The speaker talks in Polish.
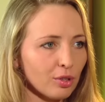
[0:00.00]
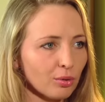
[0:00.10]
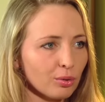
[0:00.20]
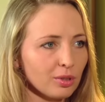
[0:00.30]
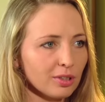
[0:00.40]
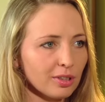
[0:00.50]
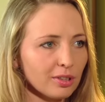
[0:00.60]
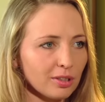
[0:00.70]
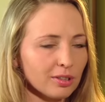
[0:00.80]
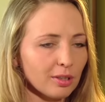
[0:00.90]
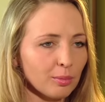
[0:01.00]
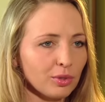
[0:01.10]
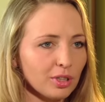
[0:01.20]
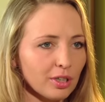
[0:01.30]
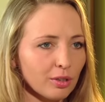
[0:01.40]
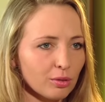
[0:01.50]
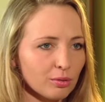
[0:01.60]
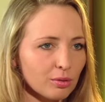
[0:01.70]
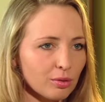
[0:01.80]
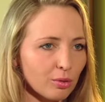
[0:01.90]
w środku niestety jest ta Monika
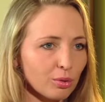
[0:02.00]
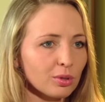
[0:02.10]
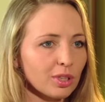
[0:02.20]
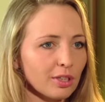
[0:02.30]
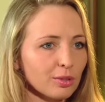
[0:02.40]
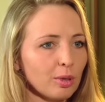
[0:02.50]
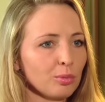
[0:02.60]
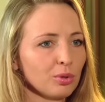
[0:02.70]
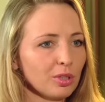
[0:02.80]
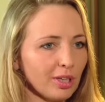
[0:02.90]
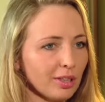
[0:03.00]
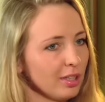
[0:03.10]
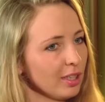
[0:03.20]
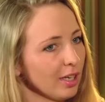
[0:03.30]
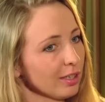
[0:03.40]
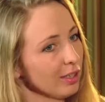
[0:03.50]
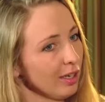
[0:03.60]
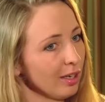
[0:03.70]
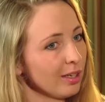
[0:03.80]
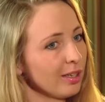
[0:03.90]
kruchutka, słabiutka,
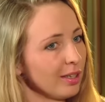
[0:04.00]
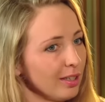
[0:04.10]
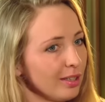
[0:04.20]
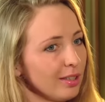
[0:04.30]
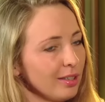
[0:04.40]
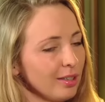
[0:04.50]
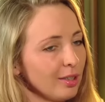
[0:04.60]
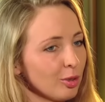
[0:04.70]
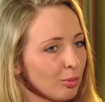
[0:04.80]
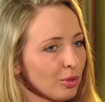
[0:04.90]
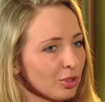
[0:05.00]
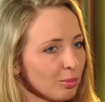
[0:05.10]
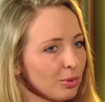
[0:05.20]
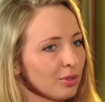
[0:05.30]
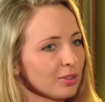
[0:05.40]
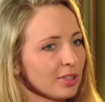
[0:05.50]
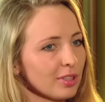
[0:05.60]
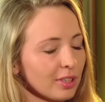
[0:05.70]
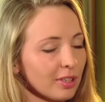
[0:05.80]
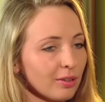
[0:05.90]
delikatna, potrzebująca
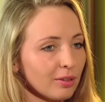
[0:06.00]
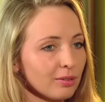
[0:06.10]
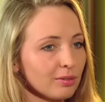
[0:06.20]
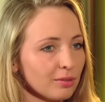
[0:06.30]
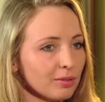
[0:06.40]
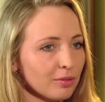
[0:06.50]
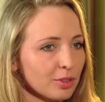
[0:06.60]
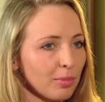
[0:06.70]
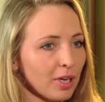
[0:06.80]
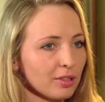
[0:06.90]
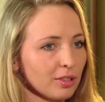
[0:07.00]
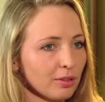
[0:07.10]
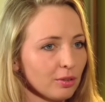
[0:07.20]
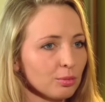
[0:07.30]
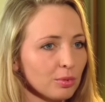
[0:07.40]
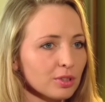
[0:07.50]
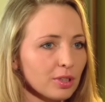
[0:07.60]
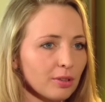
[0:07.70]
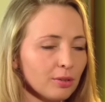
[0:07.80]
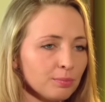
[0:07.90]
takiego wsparcia dość
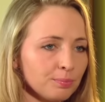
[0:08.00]
mocnego.